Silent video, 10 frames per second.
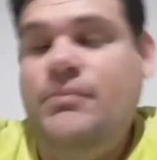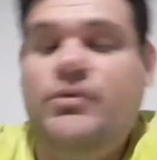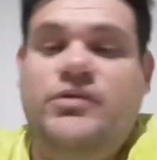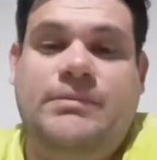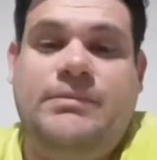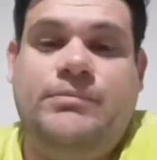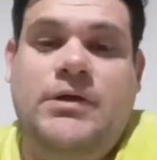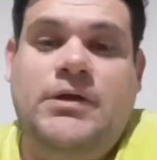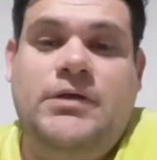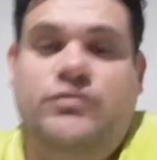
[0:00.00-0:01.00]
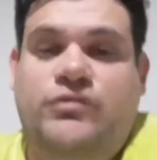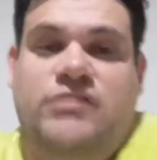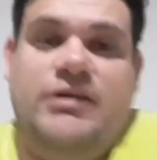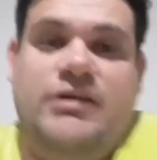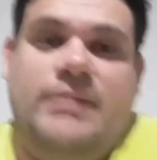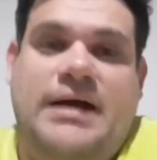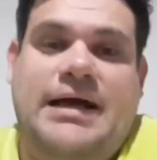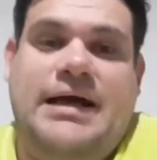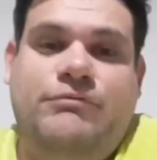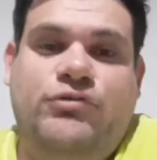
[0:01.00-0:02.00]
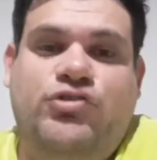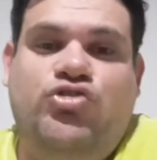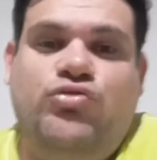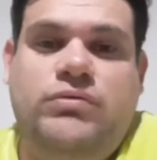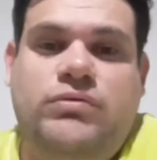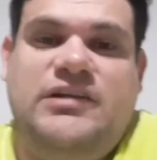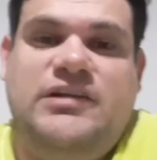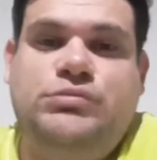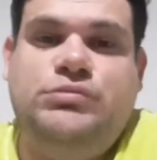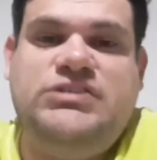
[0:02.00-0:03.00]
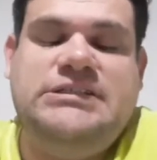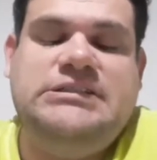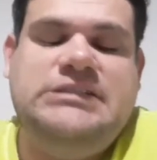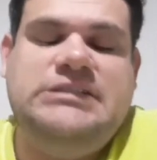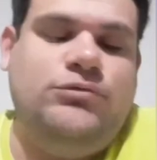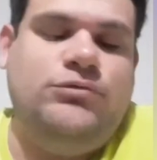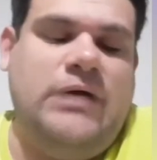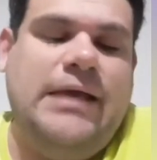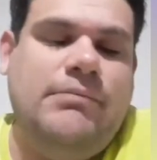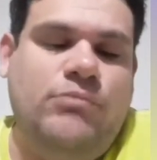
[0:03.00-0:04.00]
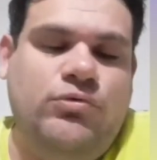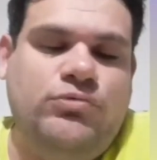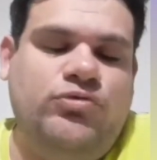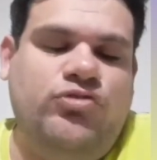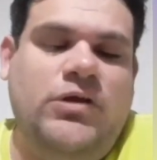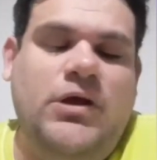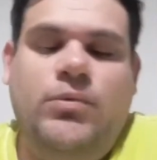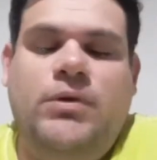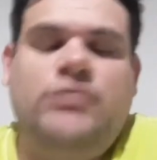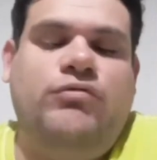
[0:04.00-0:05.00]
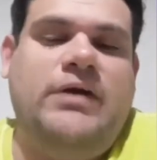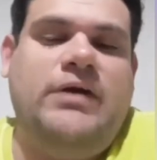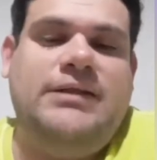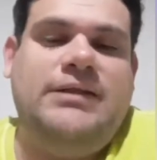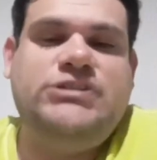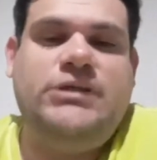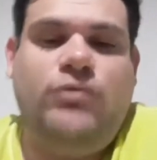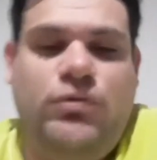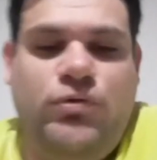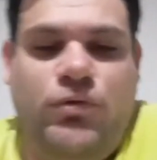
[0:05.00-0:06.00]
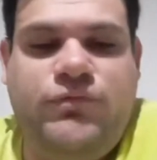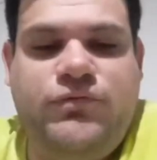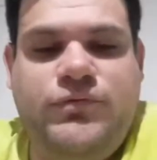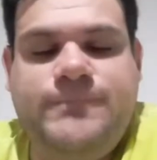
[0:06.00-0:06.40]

Por exemplo, se você vai numa rádio, você escuta as músicas antigas do Raimundos, quando o vocalista era o Rodolfo.